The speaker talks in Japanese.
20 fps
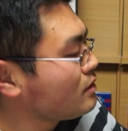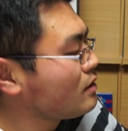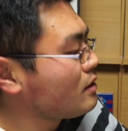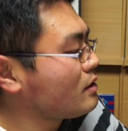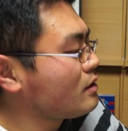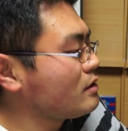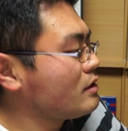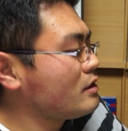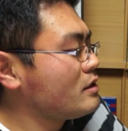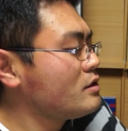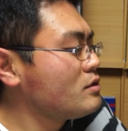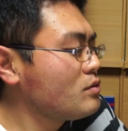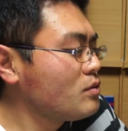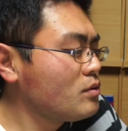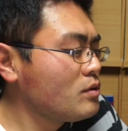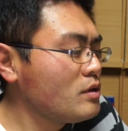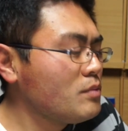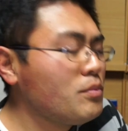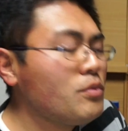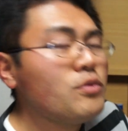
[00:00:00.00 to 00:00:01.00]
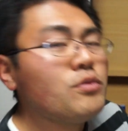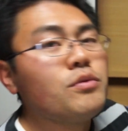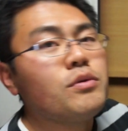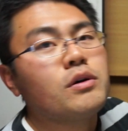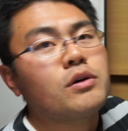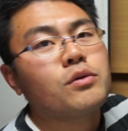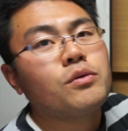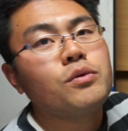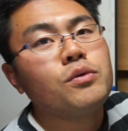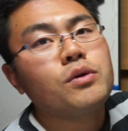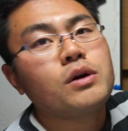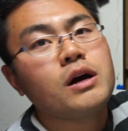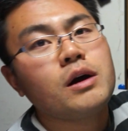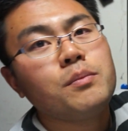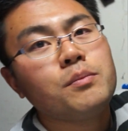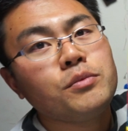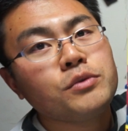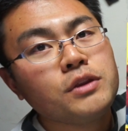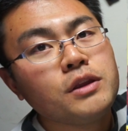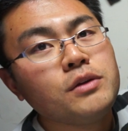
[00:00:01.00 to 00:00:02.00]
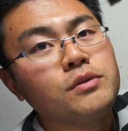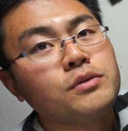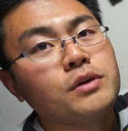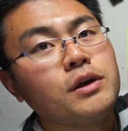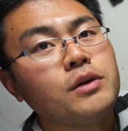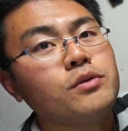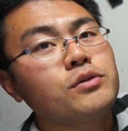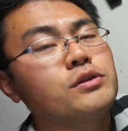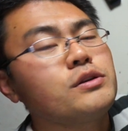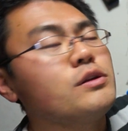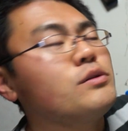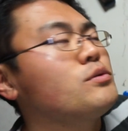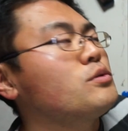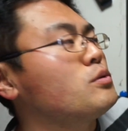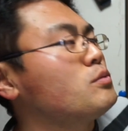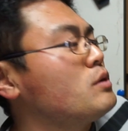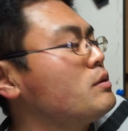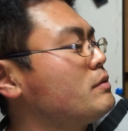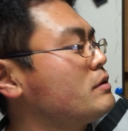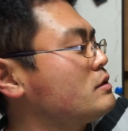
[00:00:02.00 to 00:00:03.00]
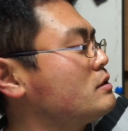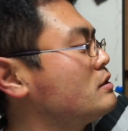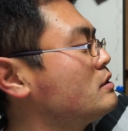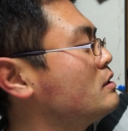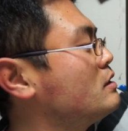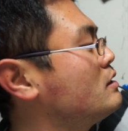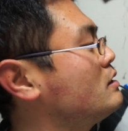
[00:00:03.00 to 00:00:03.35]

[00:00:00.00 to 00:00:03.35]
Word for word: だからね、非常に僕は好感持てる絵をしてると思います。